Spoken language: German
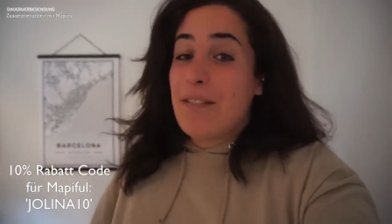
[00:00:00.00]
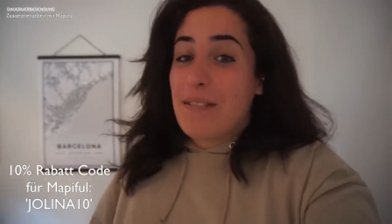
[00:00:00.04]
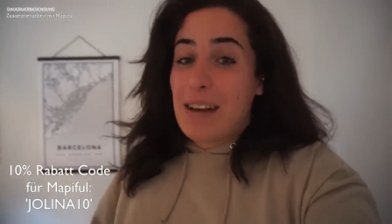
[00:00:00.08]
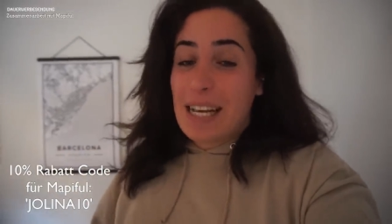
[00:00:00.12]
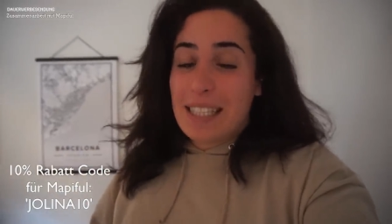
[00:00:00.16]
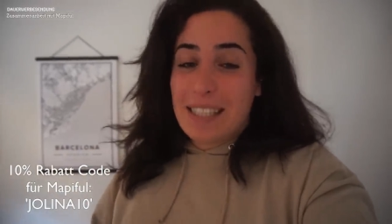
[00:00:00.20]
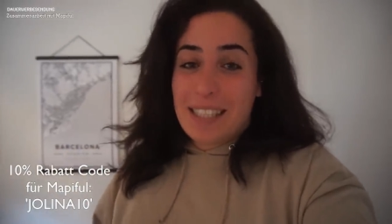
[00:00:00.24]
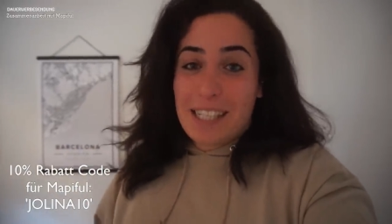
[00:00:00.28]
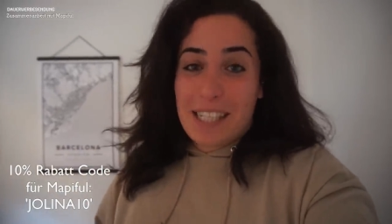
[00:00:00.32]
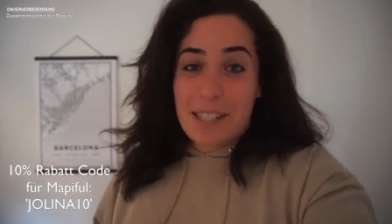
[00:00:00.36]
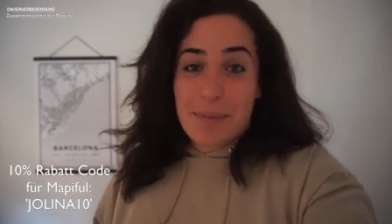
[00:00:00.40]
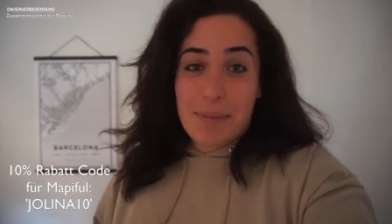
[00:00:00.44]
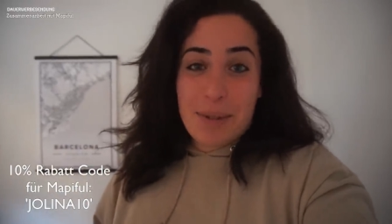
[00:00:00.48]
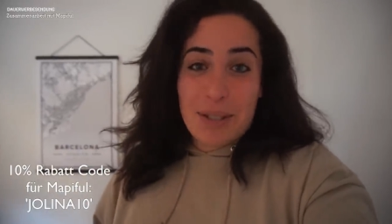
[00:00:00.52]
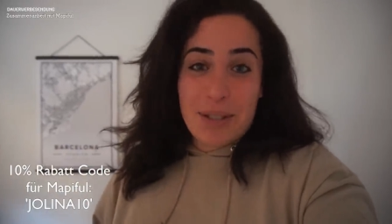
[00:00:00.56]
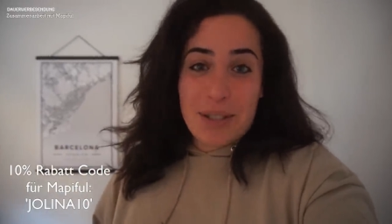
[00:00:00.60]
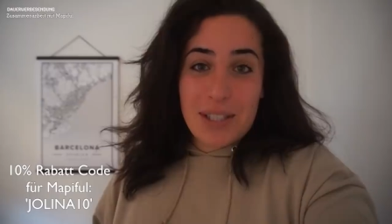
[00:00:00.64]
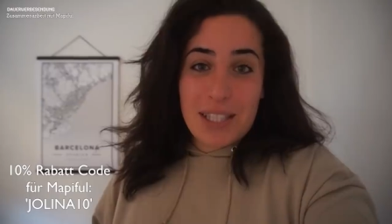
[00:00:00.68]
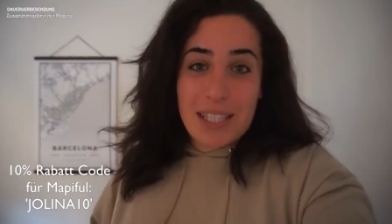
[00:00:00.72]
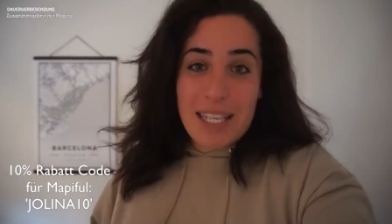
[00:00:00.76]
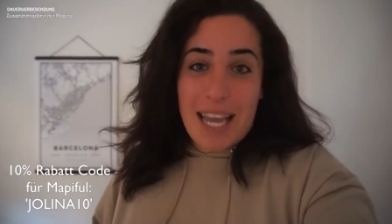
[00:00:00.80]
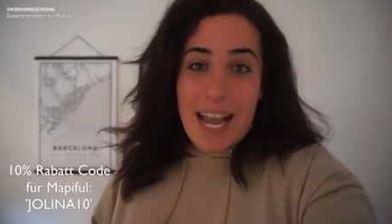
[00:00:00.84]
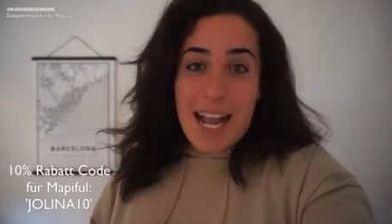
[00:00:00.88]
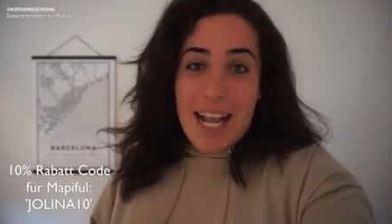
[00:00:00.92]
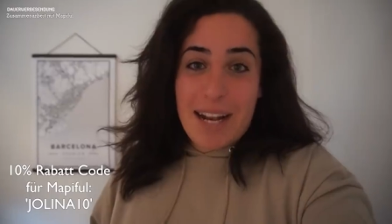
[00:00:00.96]
Falls ihr das mit
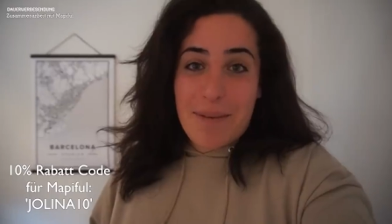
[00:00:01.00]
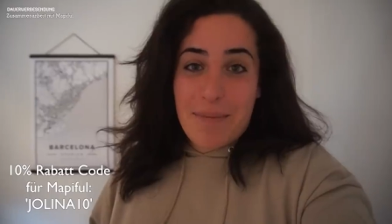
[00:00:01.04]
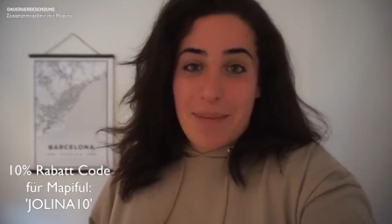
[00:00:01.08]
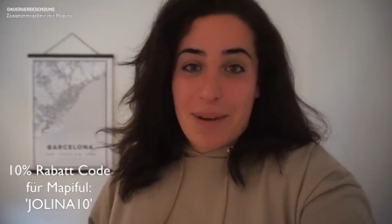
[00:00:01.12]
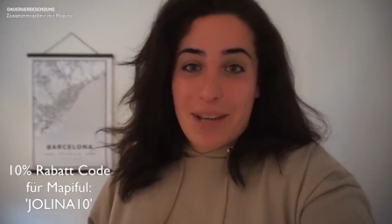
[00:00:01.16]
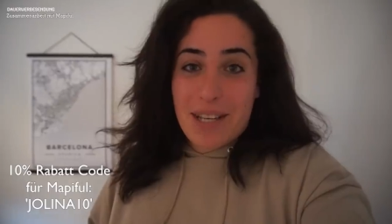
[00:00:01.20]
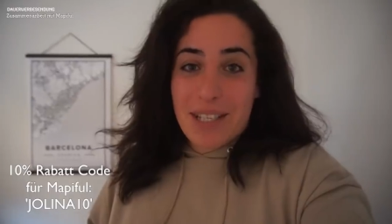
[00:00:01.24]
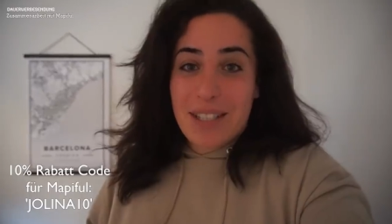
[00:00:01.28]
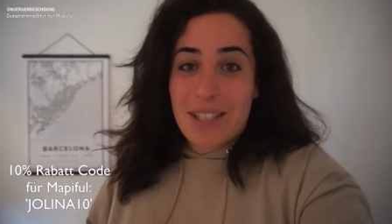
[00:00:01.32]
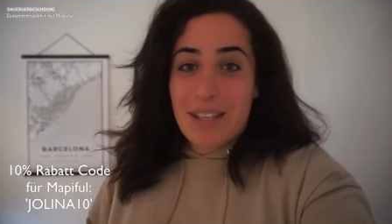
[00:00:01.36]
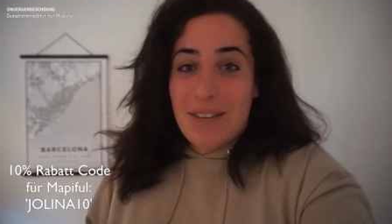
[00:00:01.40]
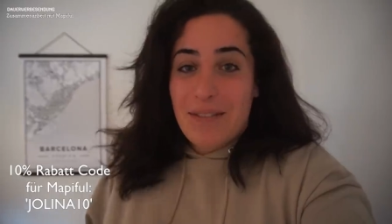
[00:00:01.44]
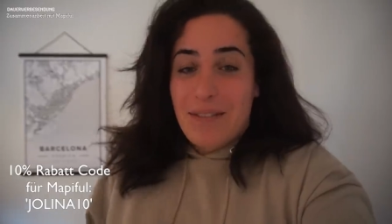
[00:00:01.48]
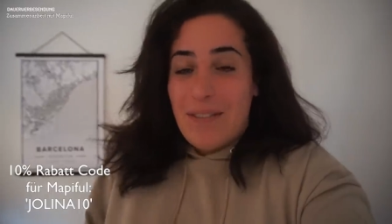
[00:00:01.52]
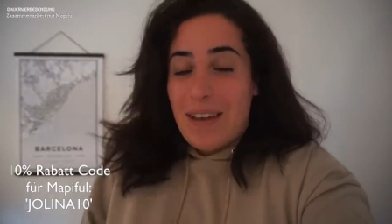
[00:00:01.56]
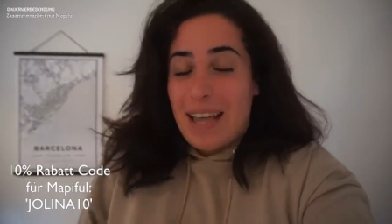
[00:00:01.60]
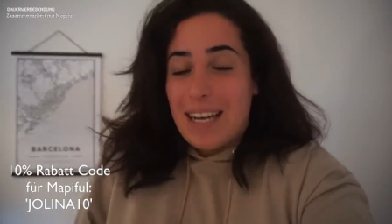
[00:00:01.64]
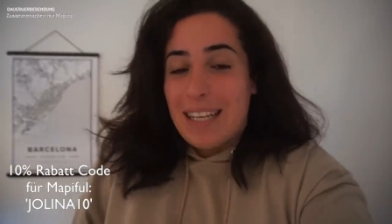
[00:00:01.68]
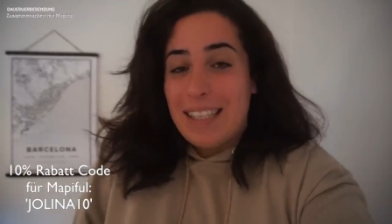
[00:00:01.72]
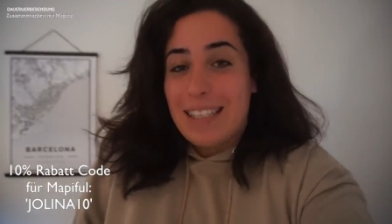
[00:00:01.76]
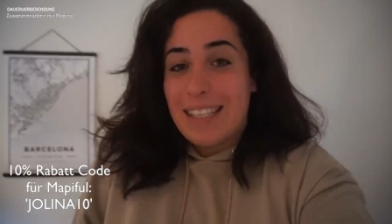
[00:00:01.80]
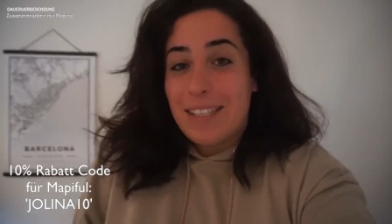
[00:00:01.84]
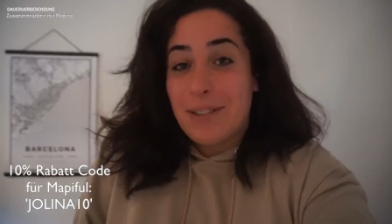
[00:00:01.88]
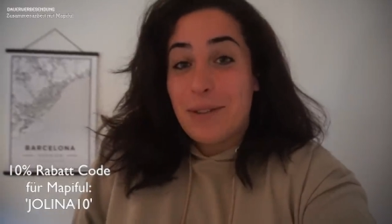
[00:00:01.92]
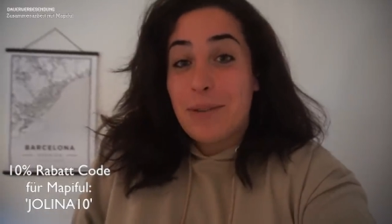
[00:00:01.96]
uns teilen möchtet,
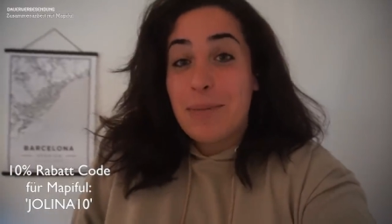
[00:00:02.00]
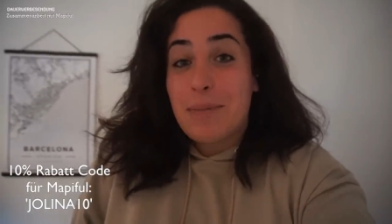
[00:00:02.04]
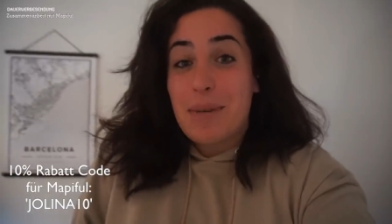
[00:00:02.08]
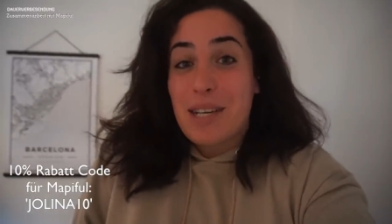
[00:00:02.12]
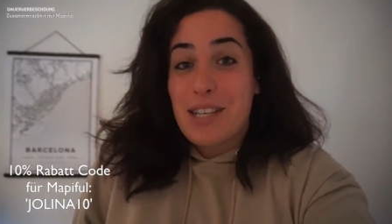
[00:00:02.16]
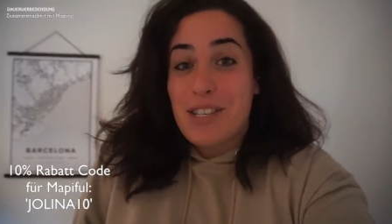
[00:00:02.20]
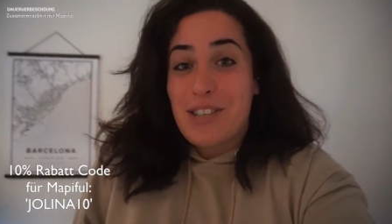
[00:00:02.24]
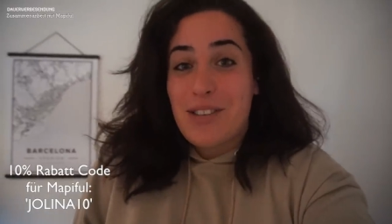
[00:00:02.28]
fände ich das super